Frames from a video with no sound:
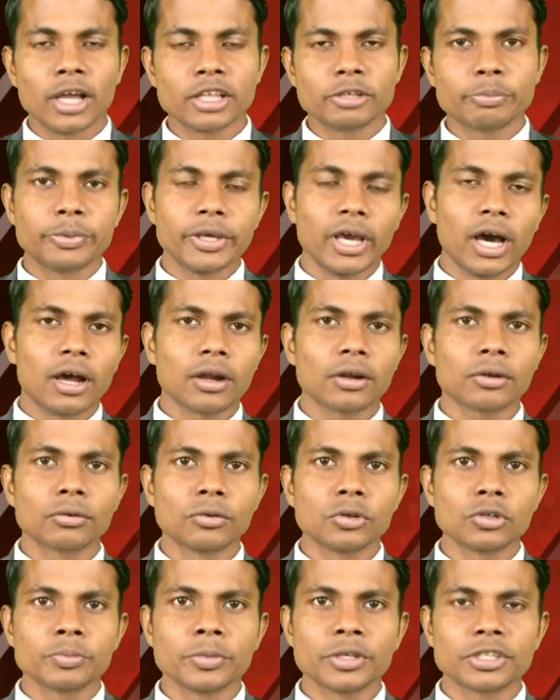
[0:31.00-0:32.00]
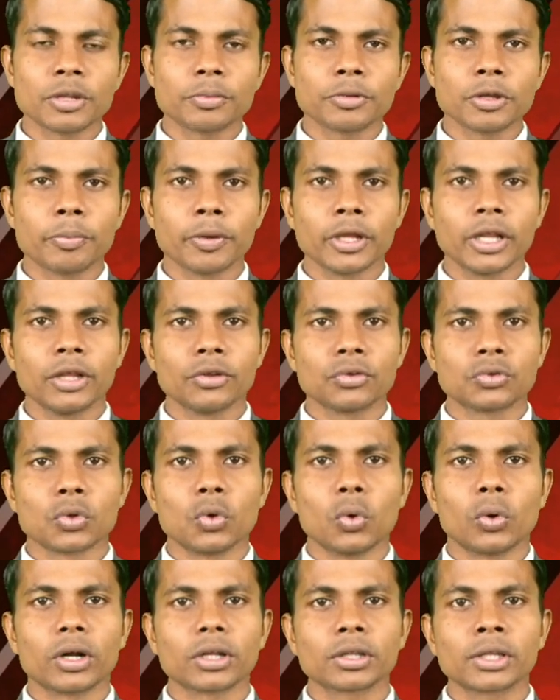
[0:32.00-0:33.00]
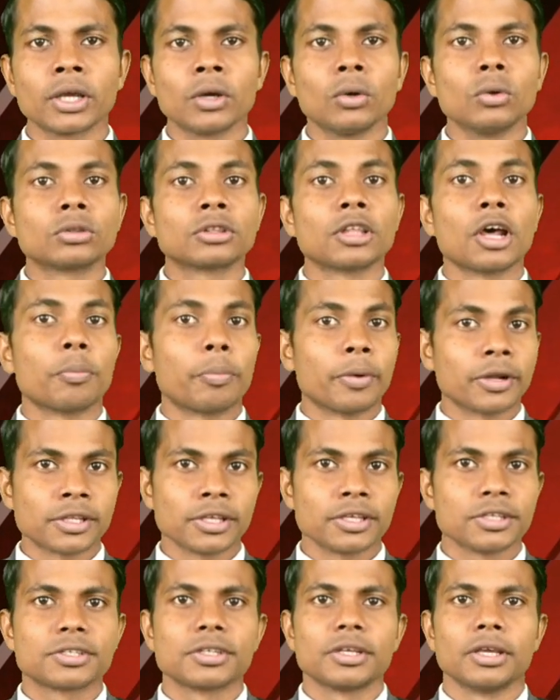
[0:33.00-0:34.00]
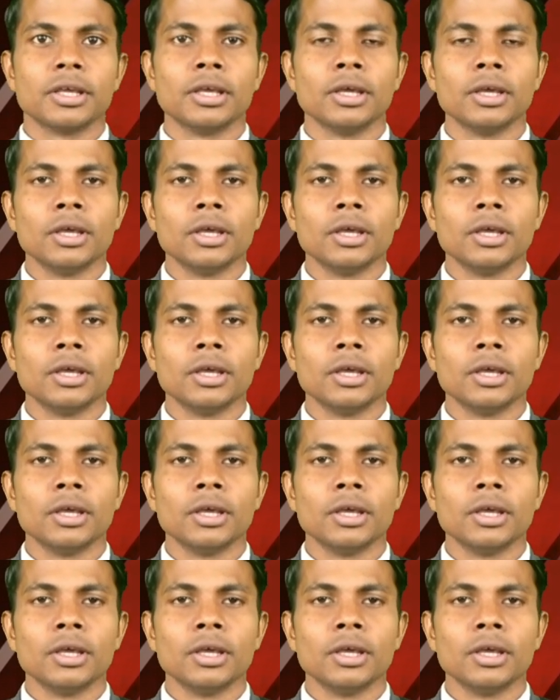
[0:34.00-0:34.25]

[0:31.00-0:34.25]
आज बिहार न्यूज़ में सबसे पहले शुरू करते हैं उत्तर प्रदेश से